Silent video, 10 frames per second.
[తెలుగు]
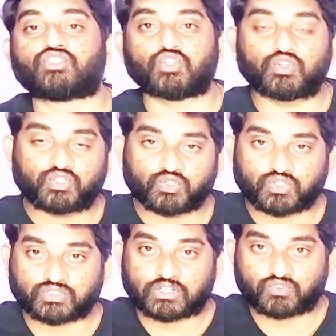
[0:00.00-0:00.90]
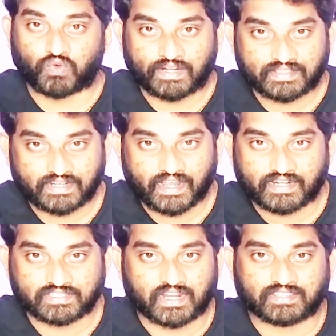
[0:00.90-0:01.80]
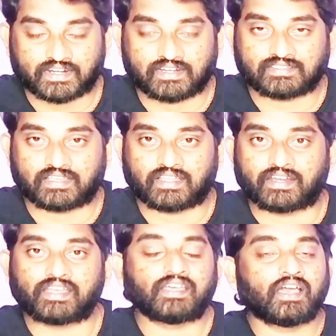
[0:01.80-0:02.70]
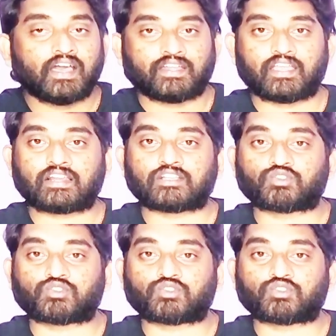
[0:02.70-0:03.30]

జూన్ టూ థౌసండ్ ట్వంటీ త్రీ ఎడిషన్ అయితే రిలీజ్ అయిందండి రియల్ గా